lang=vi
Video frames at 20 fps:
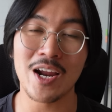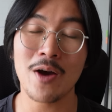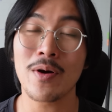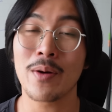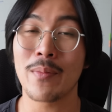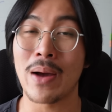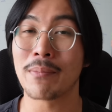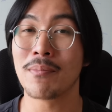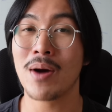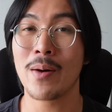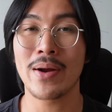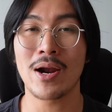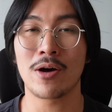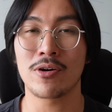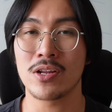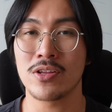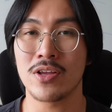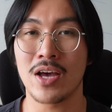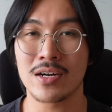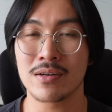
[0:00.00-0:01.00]
nếu mà các bạn mới bắt đầu
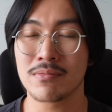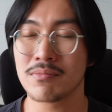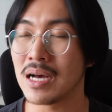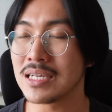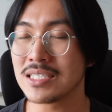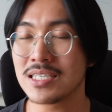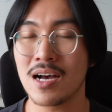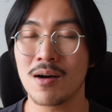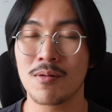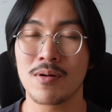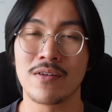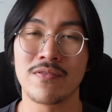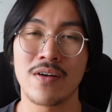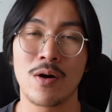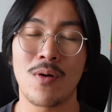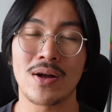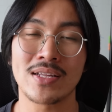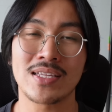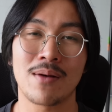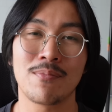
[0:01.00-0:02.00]
kinh doanh, bạn sẽ không cần phải
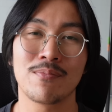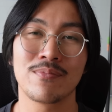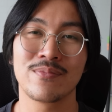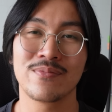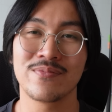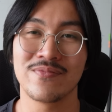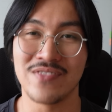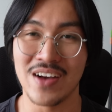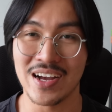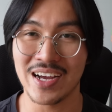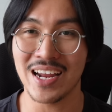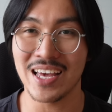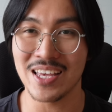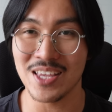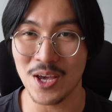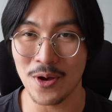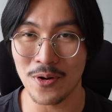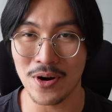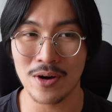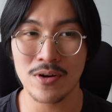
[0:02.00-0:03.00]
quan tâm về cái này
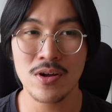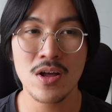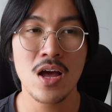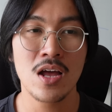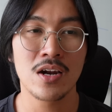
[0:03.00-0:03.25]
nhiều đâu.